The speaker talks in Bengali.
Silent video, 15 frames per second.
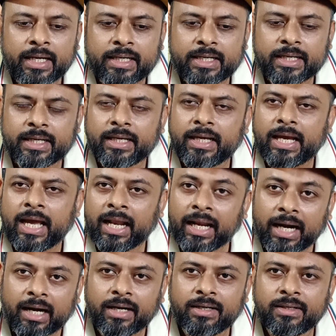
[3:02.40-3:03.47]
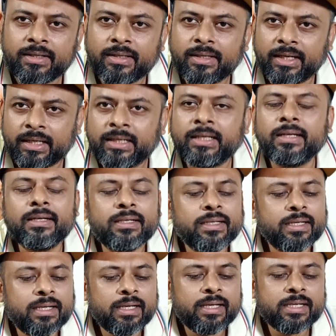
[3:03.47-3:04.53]
একটি অ্যালার্ট এটি
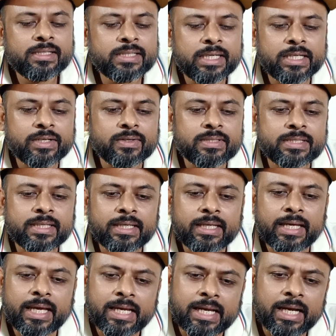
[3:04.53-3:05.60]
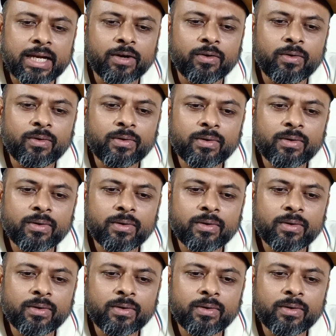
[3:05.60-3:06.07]
সেটি হচ্ছে এইখানেও